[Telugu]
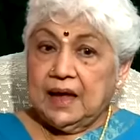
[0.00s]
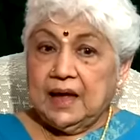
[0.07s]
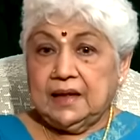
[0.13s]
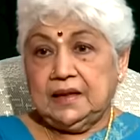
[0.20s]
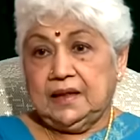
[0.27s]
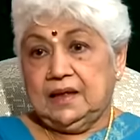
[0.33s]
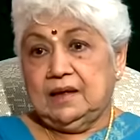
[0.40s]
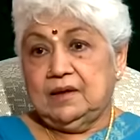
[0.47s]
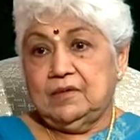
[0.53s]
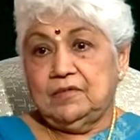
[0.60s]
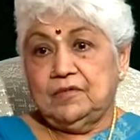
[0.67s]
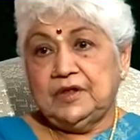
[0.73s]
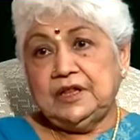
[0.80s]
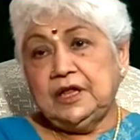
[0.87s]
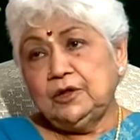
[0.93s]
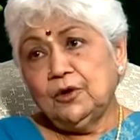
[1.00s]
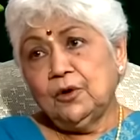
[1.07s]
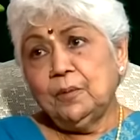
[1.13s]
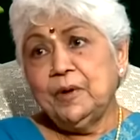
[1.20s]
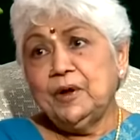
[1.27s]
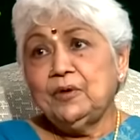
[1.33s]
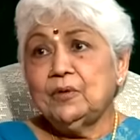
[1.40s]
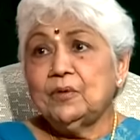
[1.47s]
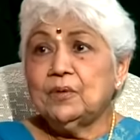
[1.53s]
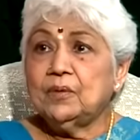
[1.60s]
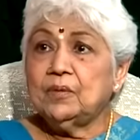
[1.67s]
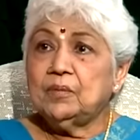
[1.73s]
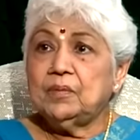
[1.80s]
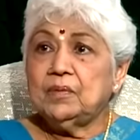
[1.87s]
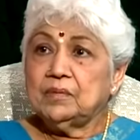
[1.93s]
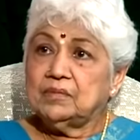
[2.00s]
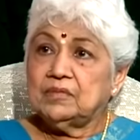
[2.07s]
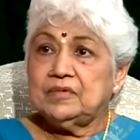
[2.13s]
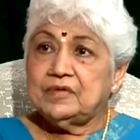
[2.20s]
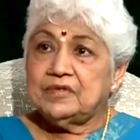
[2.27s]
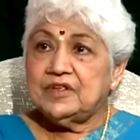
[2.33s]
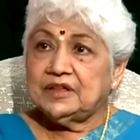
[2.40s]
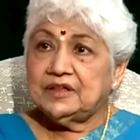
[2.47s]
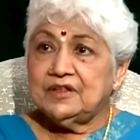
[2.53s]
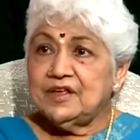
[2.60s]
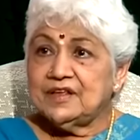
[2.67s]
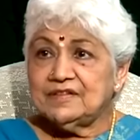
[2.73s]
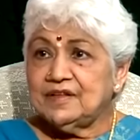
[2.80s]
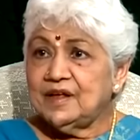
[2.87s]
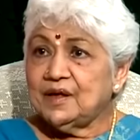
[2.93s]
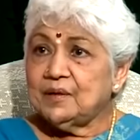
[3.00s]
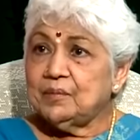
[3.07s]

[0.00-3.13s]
అది విధితో మీరు జత చేస్తే